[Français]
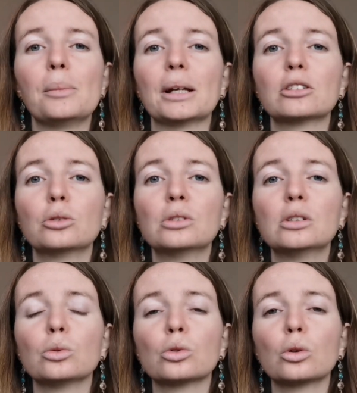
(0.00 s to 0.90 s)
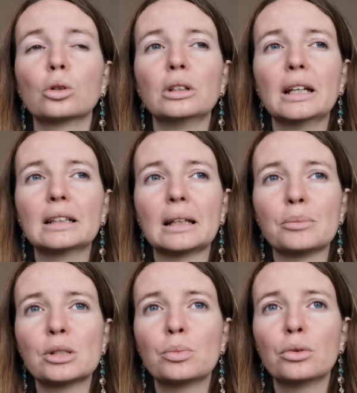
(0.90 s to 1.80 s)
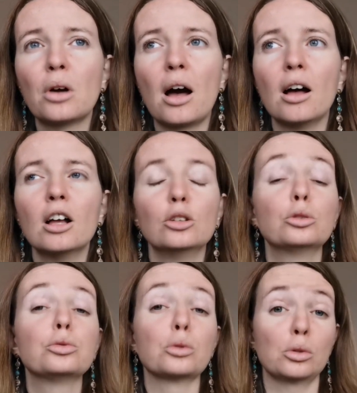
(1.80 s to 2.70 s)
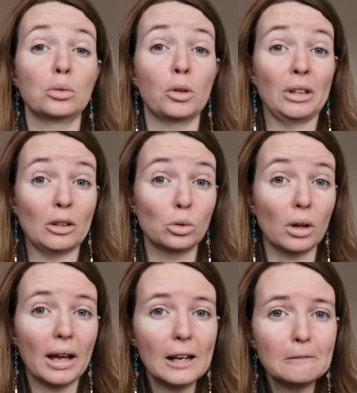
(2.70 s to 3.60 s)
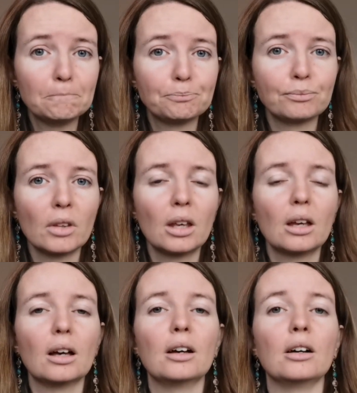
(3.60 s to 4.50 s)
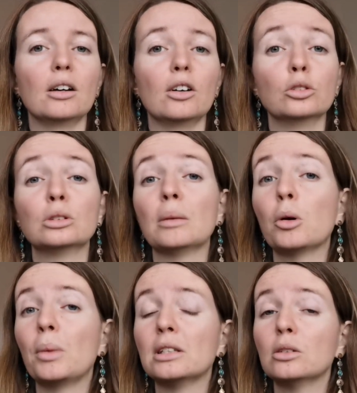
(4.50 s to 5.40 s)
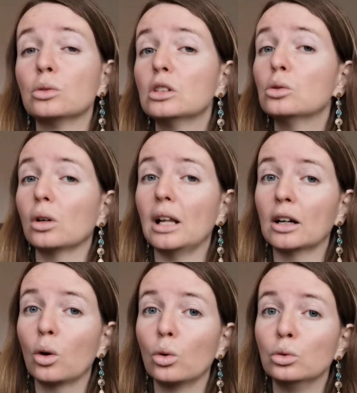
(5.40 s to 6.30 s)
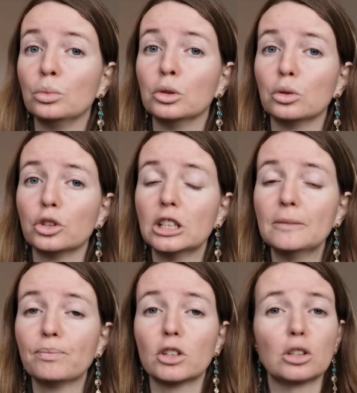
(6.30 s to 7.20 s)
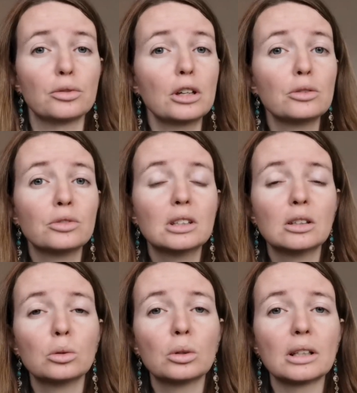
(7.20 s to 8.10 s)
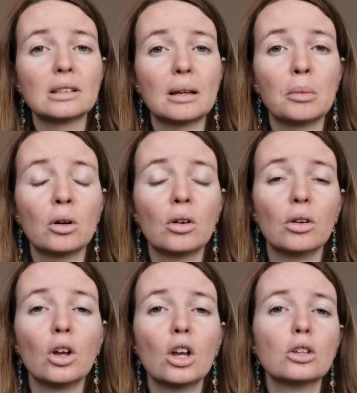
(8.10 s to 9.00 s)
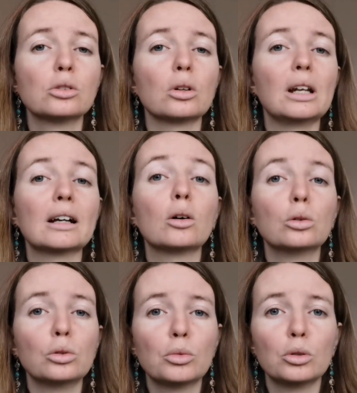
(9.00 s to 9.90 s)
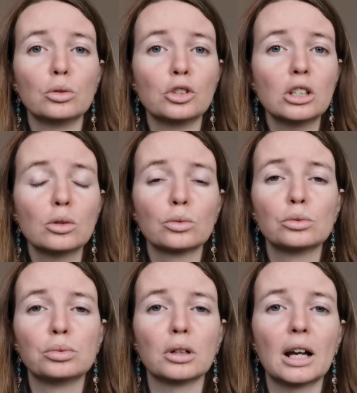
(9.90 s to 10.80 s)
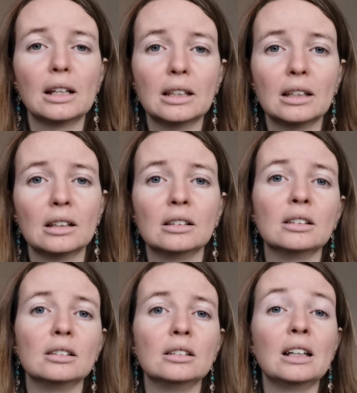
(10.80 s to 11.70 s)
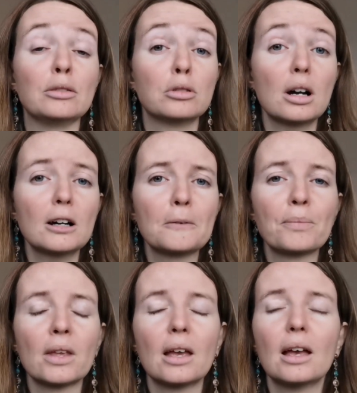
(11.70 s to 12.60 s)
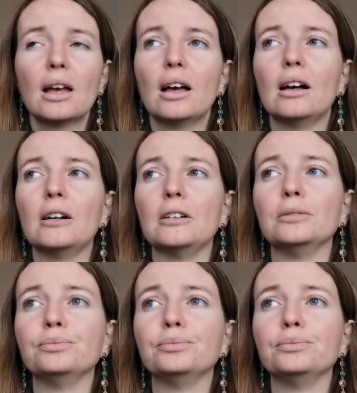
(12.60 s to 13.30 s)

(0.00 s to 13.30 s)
parce que si on se reconnecte un petit peu à notre fonctionnement naturel, notamment basé aussi sur la chronobiologie, j'ai fait une vidéo récemment sur la chronobiologie, donc vous pourrez aller la voir. Euh,